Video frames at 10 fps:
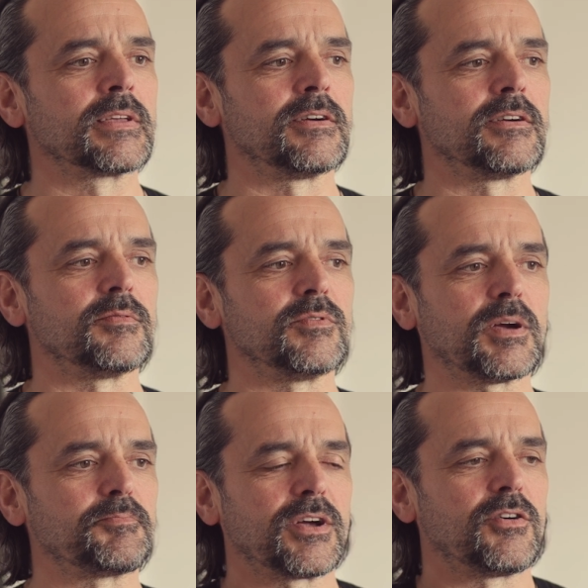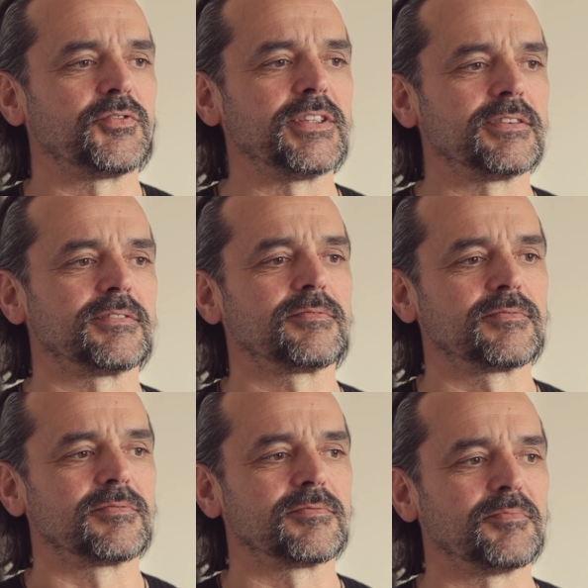Äh, ich habe daraufhin
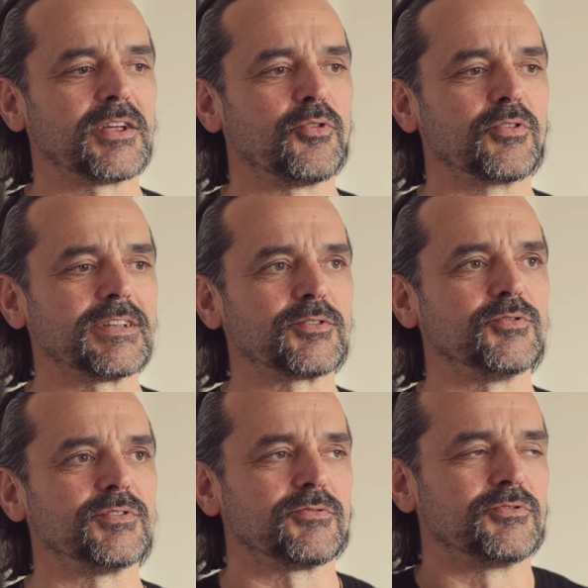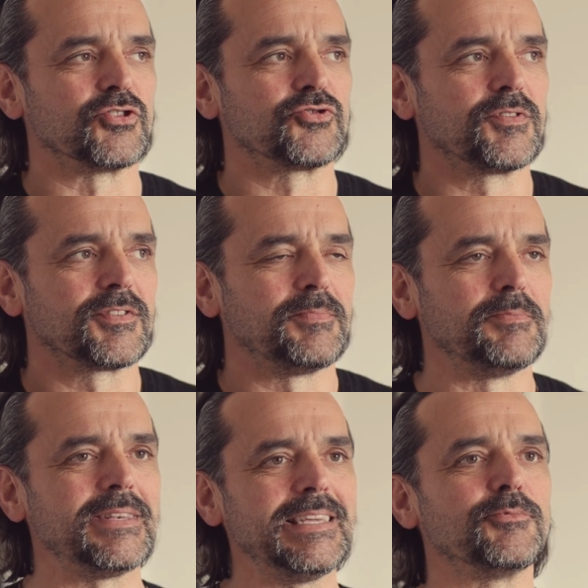meinen Onkel natürlich unterstützt,
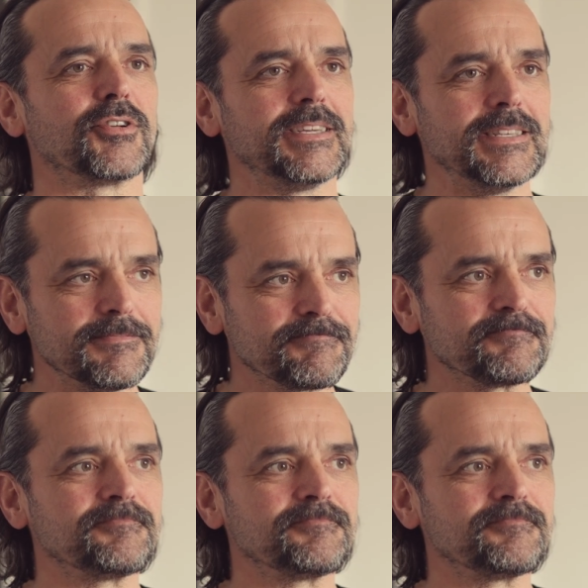bin mit ihm dorthin.